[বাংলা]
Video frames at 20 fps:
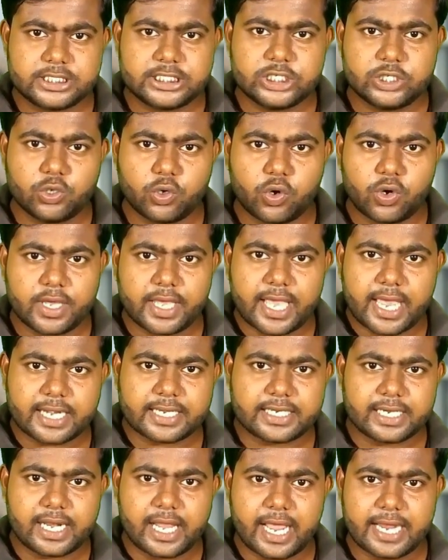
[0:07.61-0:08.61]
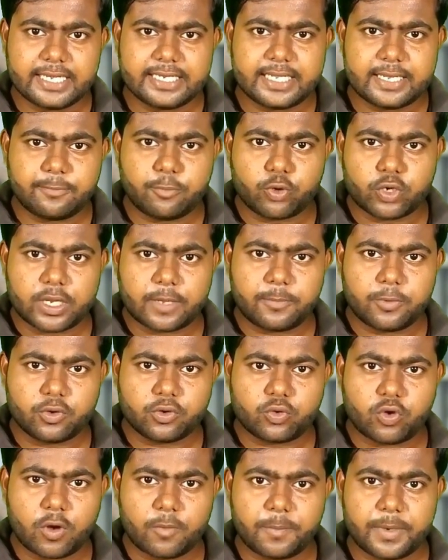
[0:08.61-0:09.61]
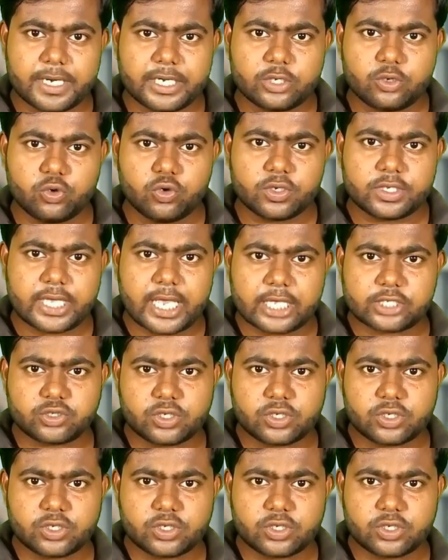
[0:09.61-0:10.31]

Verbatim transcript: জিও এয়ারটেল আইডিয়া ভোডাফোন কোম্পানিগুলো কি